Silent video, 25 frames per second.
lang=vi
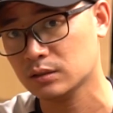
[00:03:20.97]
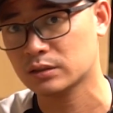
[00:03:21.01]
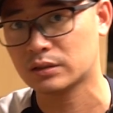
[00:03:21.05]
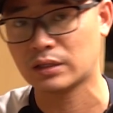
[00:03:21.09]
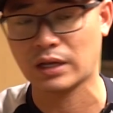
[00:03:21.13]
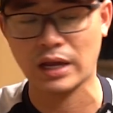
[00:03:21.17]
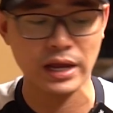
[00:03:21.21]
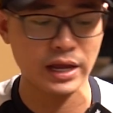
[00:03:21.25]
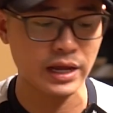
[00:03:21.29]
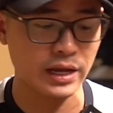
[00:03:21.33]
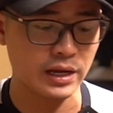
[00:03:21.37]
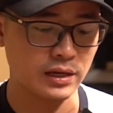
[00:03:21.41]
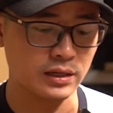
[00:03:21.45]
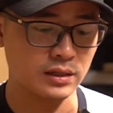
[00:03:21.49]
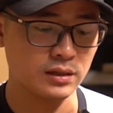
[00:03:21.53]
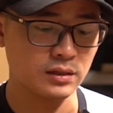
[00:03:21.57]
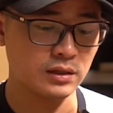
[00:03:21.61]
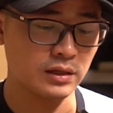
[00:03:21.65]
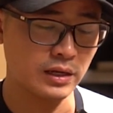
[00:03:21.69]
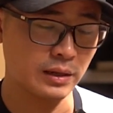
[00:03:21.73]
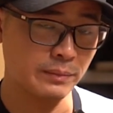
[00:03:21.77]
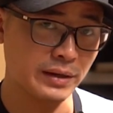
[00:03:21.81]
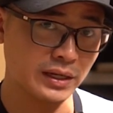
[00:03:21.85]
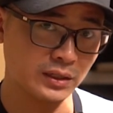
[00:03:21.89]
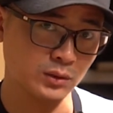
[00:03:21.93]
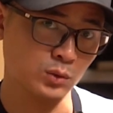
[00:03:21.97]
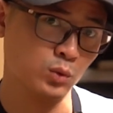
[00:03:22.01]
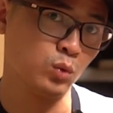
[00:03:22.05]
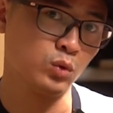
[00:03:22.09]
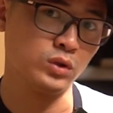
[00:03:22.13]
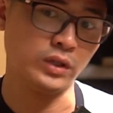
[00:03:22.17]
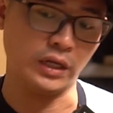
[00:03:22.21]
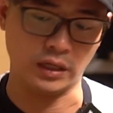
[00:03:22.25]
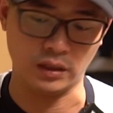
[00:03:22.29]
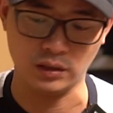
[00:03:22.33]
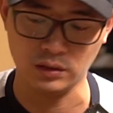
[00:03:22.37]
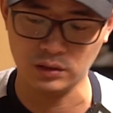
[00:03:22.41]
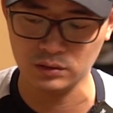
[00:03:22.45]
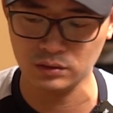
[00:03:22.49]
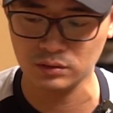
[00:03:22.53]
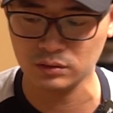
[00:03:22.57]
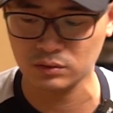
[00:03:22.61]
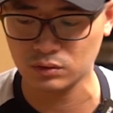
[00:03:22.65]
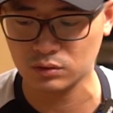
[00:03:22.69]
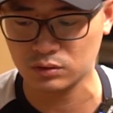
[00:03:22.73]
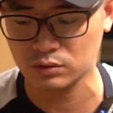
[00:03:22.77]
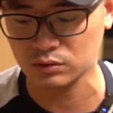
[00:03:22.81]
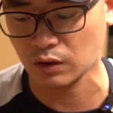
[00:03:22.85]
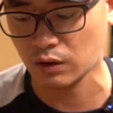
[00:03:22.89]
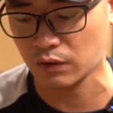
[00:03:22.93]
ra là Mazu rẻ
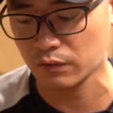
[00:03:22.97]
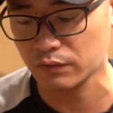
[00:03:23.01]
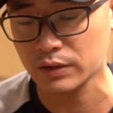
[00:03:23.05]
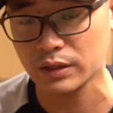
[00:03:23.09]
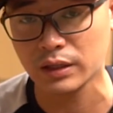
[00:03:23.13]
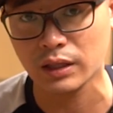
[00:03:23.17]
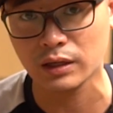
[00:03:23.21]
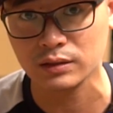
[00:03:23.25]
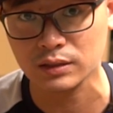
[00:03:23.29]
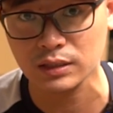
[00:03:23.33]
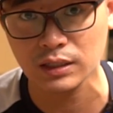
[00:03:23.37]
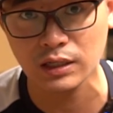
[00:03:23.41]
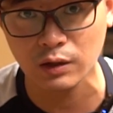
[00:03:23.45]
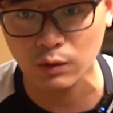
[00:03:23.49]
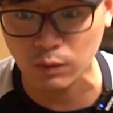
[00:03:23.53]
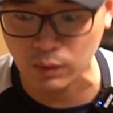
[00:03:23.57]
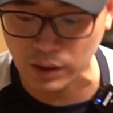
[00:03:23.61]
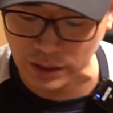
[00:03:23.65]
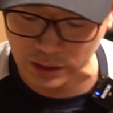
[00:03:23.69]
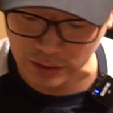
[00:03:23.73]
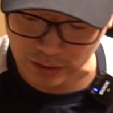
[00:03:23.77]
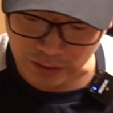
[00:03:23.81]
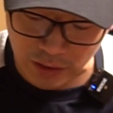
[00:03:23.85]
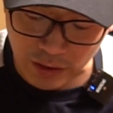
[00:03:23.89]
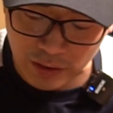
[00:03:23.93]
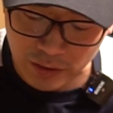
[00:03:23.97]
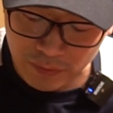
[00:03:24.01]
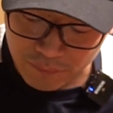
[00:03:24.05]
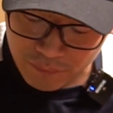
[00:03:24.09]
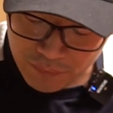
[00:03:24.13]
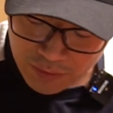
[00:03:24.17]
hơn so với thằng Cinewa này đấy